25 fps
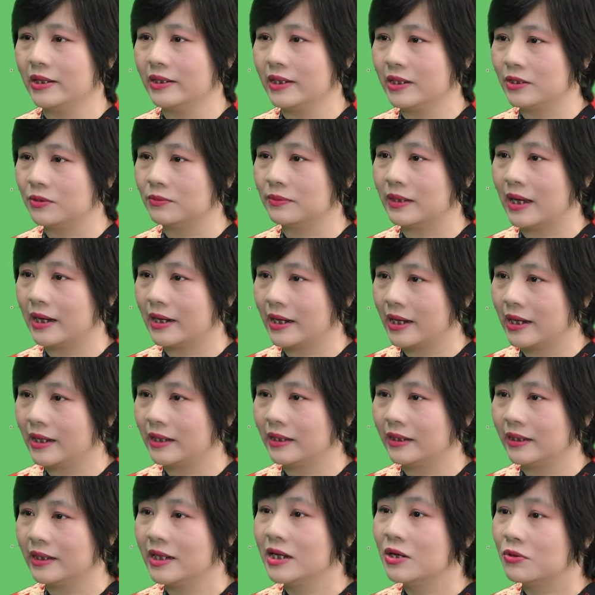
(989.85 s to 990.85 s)
thì chúng ta
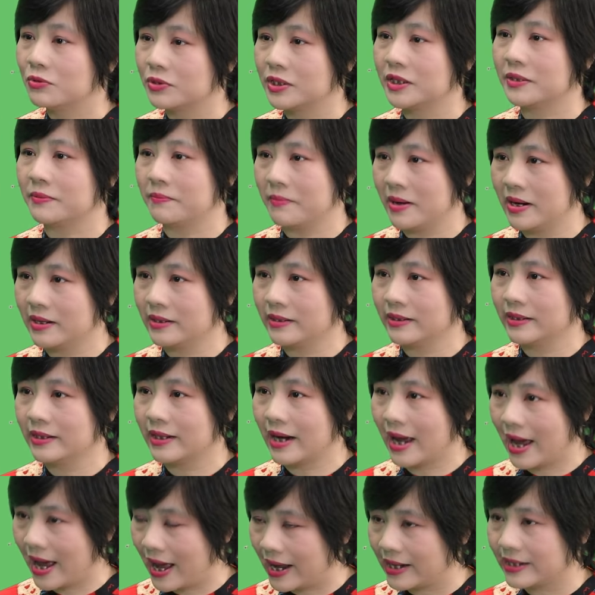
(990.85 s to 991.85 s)
nên điều chỉnh bớt
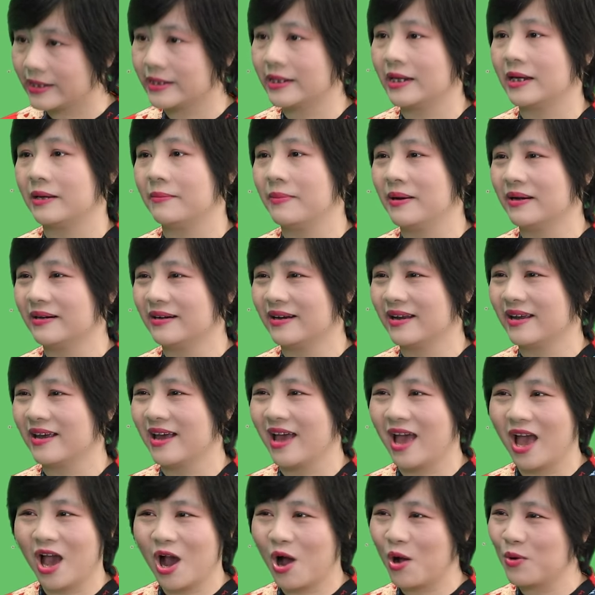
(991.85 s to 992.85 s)
Đã. Dạ. hạn chế bớt đi
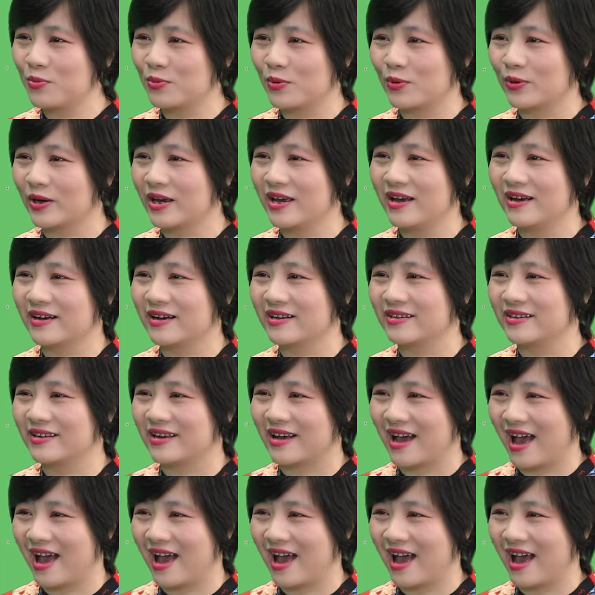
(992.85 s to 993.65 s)
không có kiêng cái gì